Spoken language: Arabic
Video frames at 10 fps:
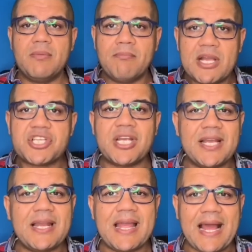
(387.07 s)

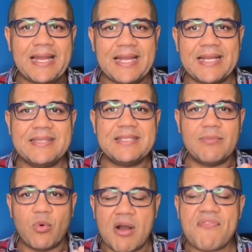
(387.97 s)
ماشي هنا يعني انت
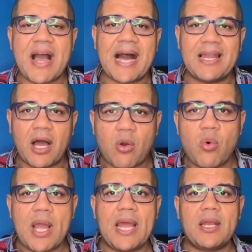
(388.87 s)
موافقة على
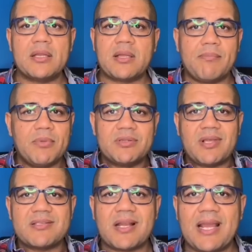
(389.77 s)
الأقوال طب
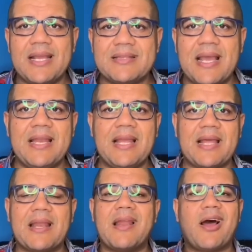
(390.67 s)
منتظرة ايه تاني
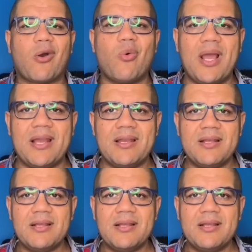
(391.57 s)
غير الأقوال